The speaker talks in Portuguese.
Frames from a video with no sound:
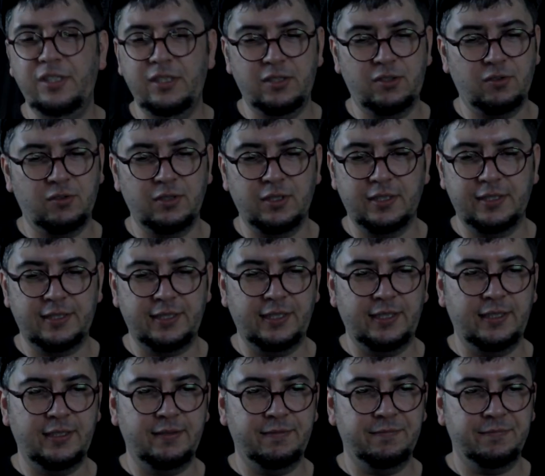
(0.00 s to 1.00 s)
discos
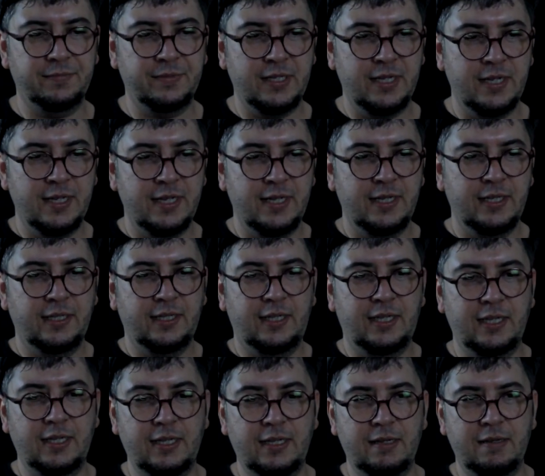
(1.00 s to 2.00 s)
assim
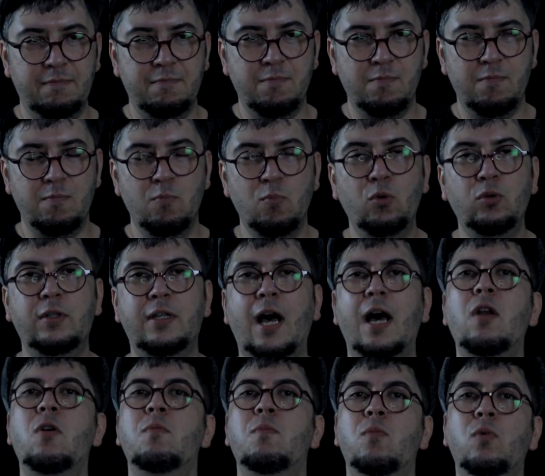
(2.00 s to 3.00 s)
que
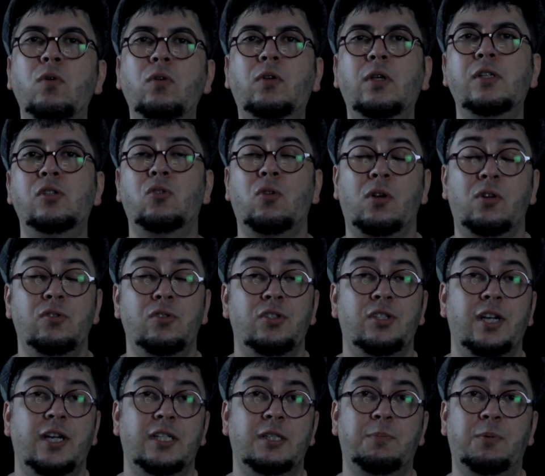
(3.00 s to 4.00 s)
mudaram muito a história do
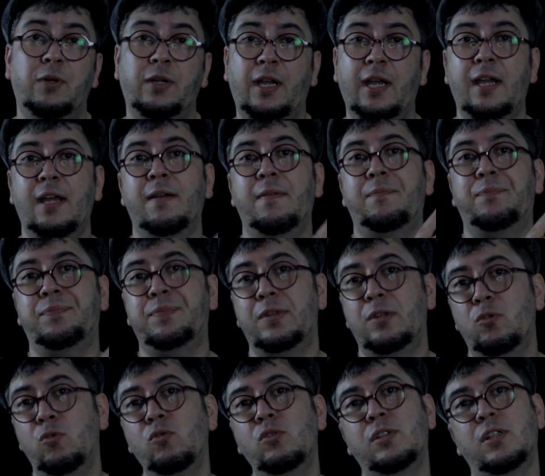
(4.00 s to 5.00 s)
jazz, porque
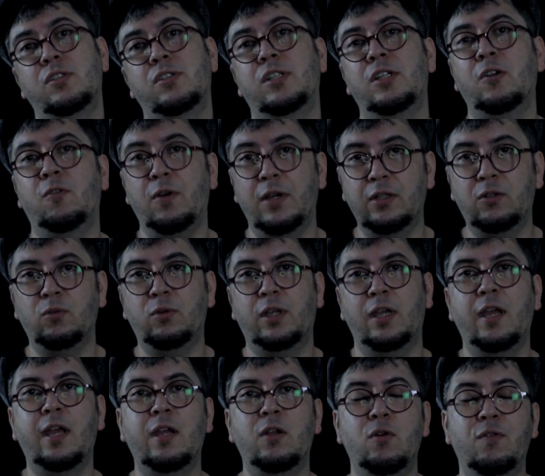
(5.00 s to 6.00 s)
nos anos 50 o
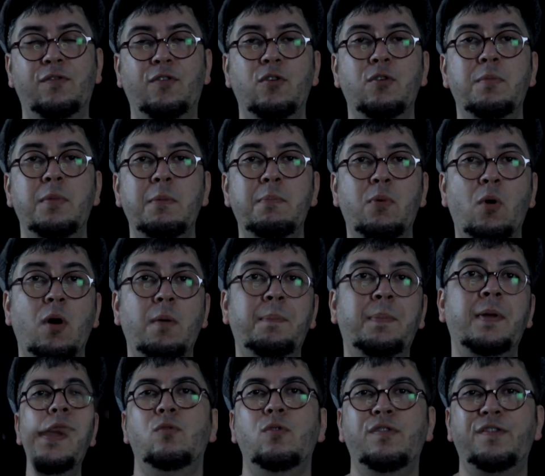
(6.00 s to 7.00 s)
que reinou foi o
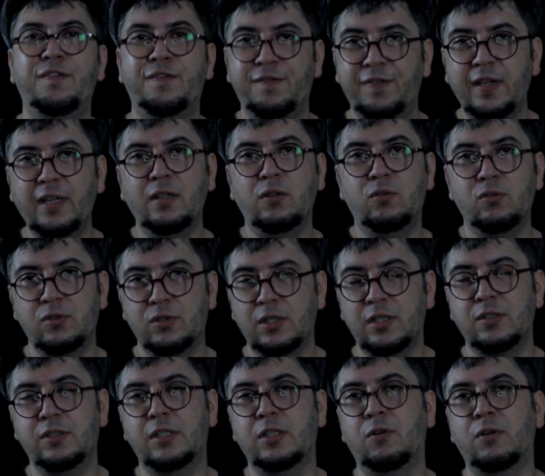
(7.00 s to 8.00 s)
bebop. No fim dos
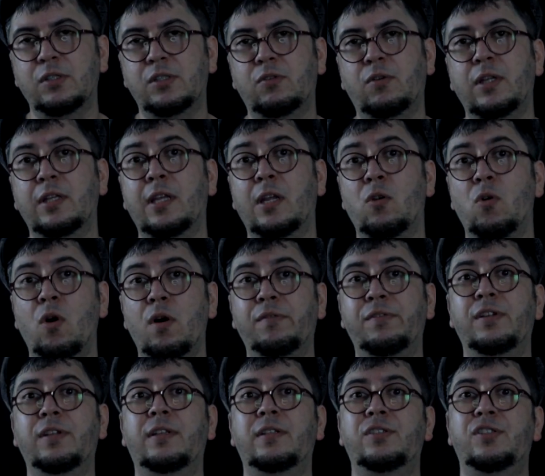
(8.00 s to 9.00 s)
anos 50,
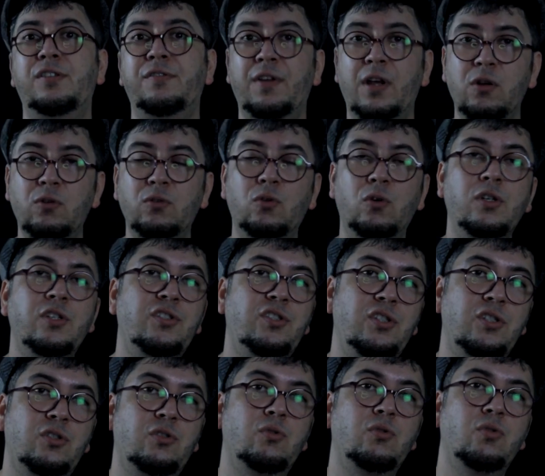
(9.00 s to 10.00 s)
59, tiveram dois
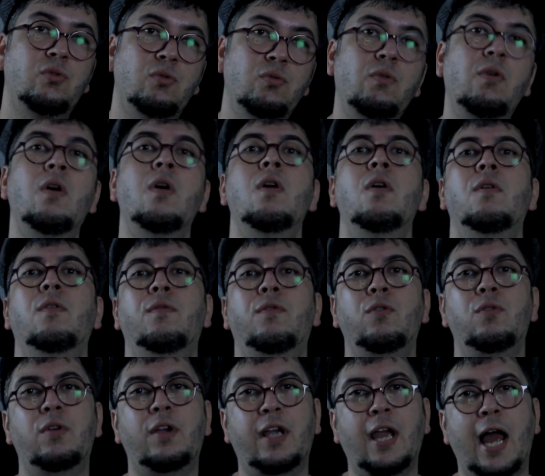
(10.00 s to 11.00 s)
discos. Um
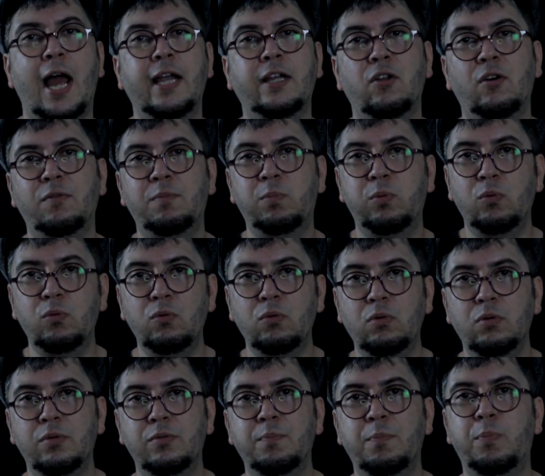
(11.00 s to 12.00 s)
foi o Kind of Blue,
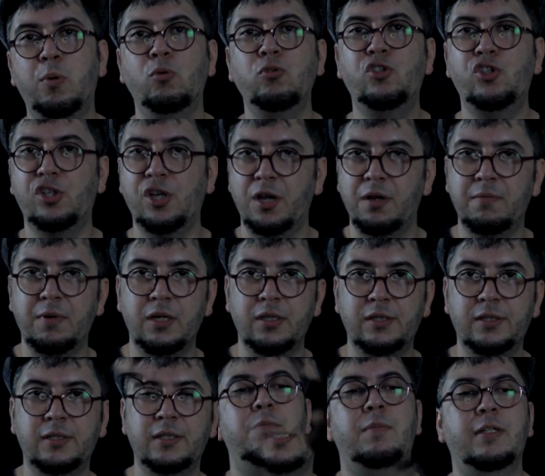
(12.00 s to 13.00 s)
Paul
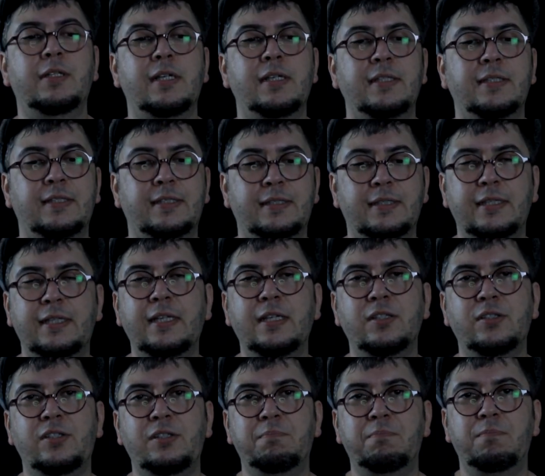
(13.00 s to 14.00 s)
Chambers, uma das
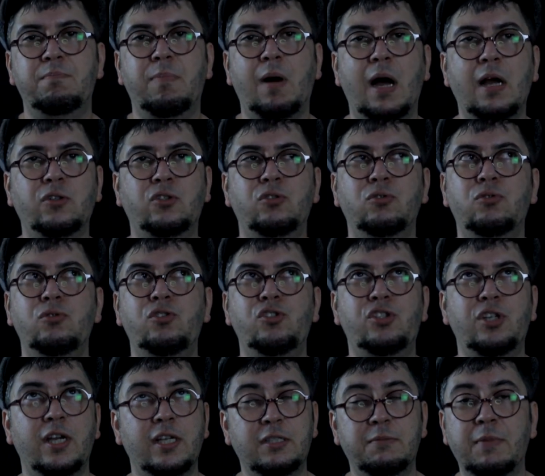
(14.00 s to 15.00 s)
linhas de baixo do
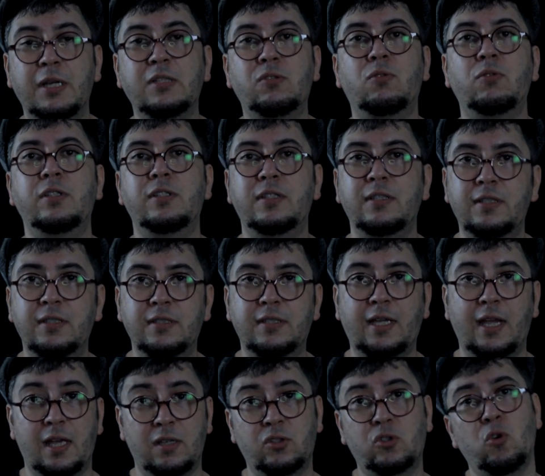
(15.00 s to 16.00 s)
jazz mais conhecidas,
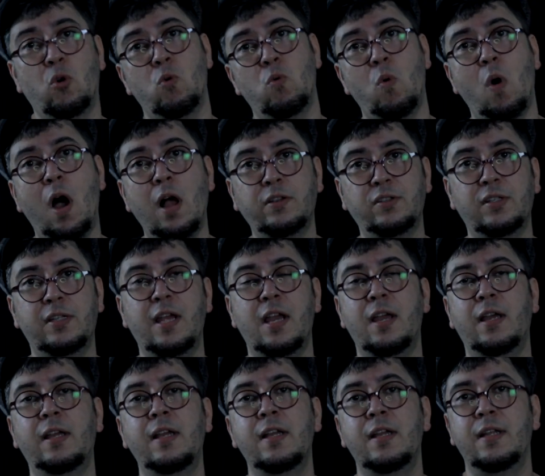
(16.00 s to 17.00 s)
que é a So What,
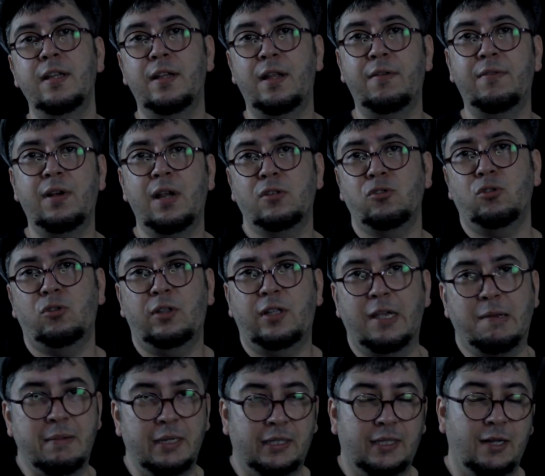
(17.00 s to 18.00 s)
né? Na verdade, o
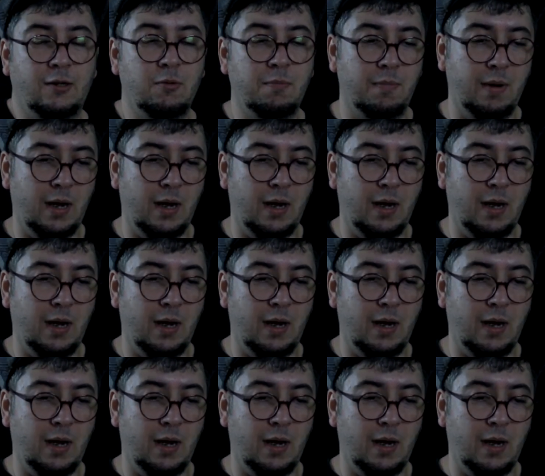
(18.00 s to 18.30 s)
tema tá no